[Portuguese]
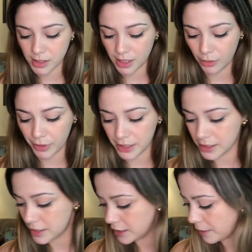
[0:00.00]
que é
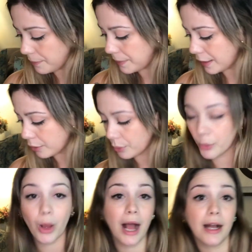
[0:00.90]
conhecida
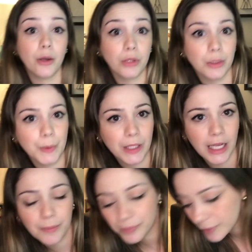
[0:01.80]
pelo A Garota no Trem.